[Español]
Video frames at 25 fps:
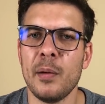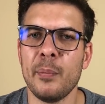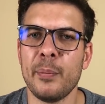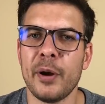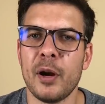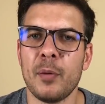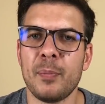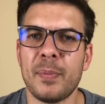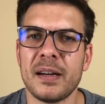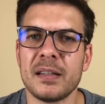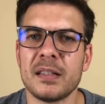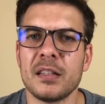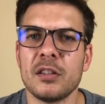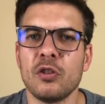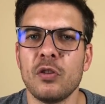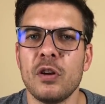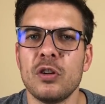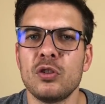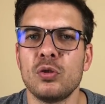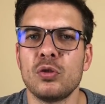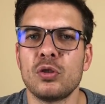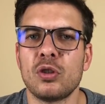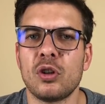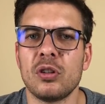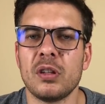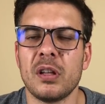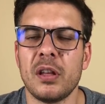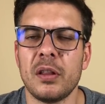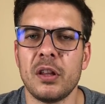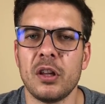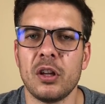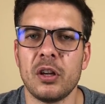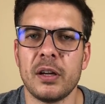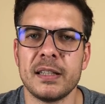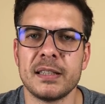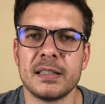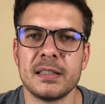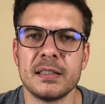pero partiendo de sus
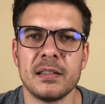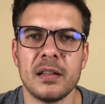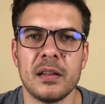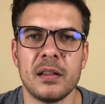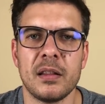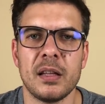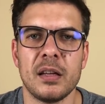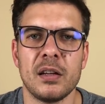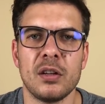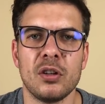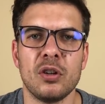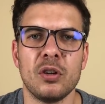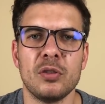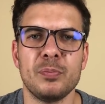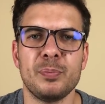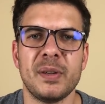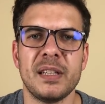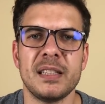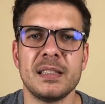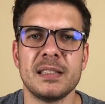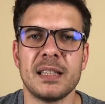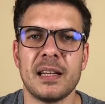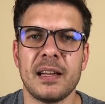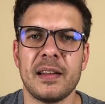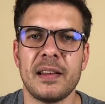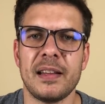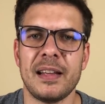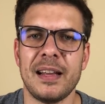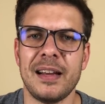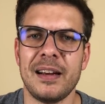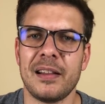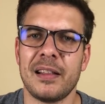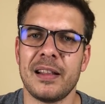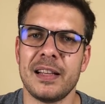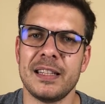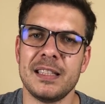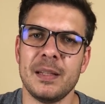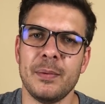condiciones, es decir, no presta
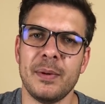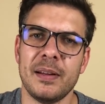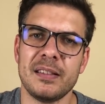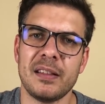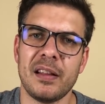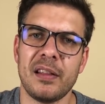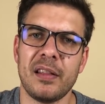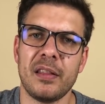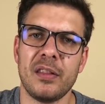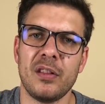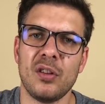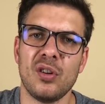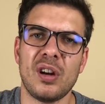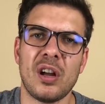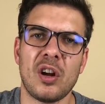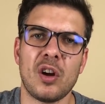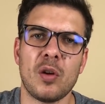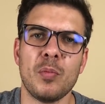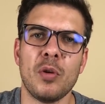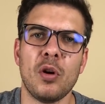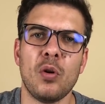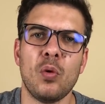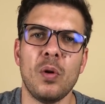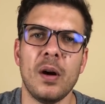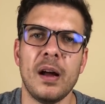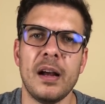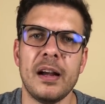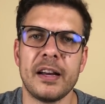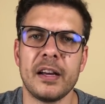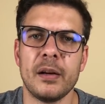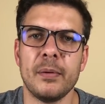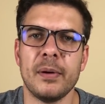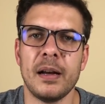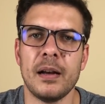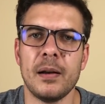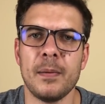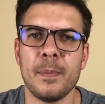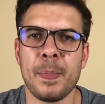excesiva atención a cómo juega el
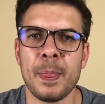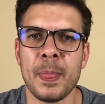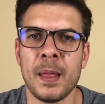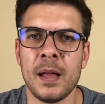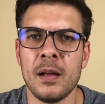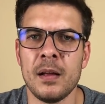rival,